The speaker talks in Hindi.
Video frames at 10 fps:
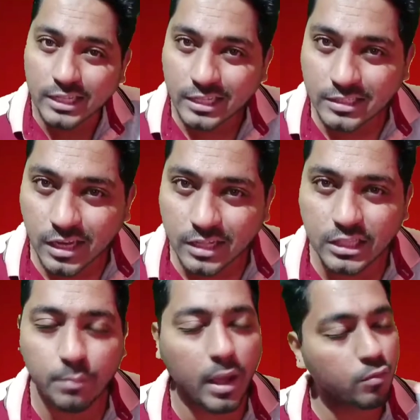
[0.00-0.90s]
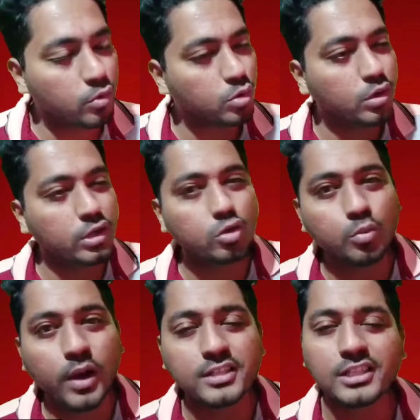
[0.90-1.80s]
ज़्यादा अच्छा लगते भाई वो तो
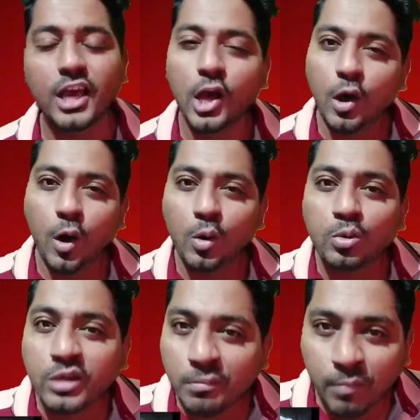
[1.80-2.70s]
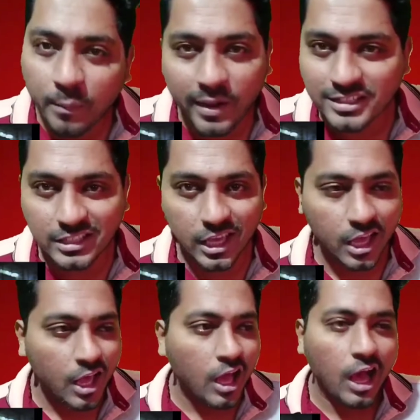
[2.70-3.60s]
रिंकू पाजी है और उनके पापा जी
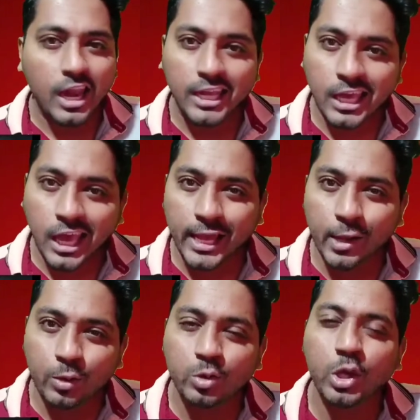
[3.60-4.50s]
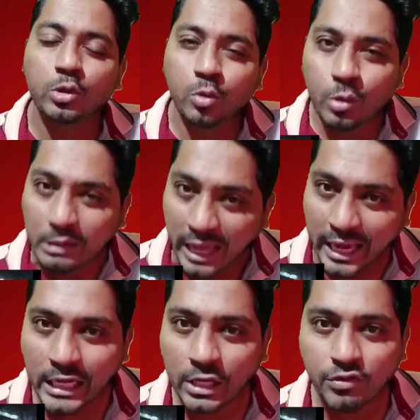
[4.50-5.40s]
है हालांकि कहने को तो ये दोनों
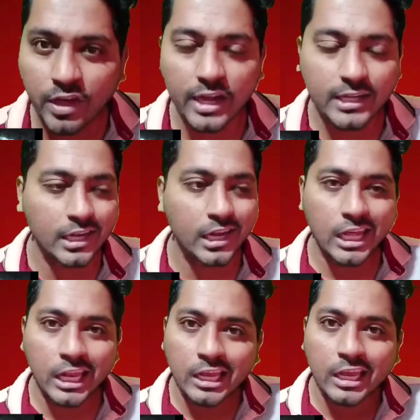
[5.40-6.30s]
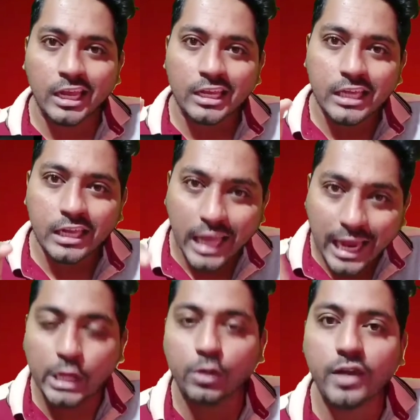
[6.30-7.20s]
नेगेटिव कैरेक्टर है लेकिन कहने की ये
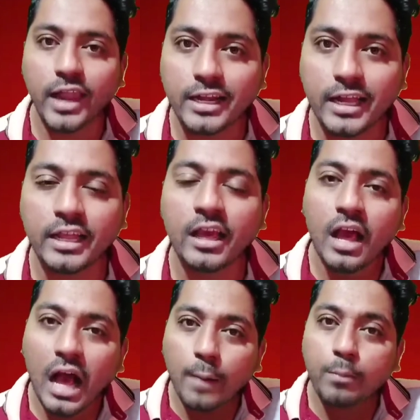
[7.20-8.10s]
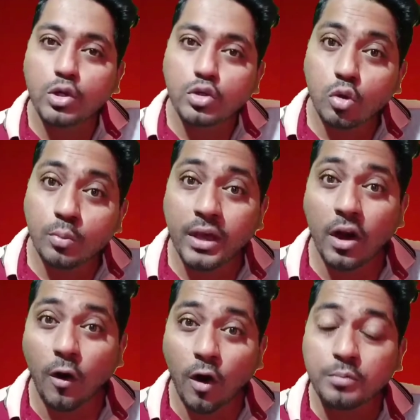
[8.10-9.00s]
नेगेटिव कैरेक्टर ही आपको शो में
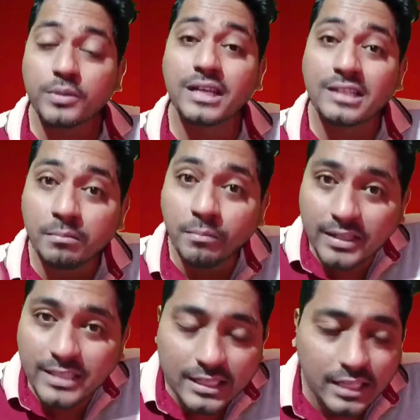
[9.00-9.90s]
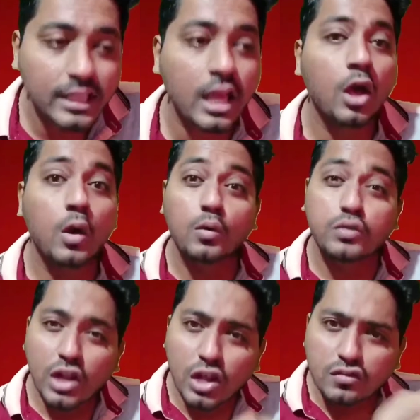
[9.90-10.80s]
और भी ज़्यादा मज़ा देते हैं
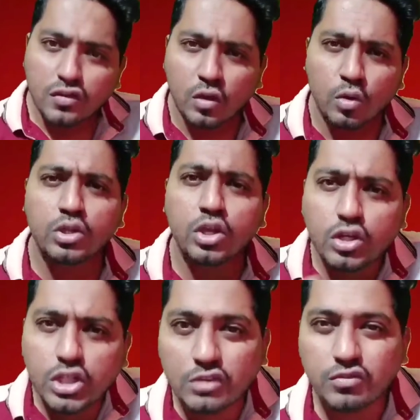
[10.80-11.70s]
उसके अलावा शलोनी और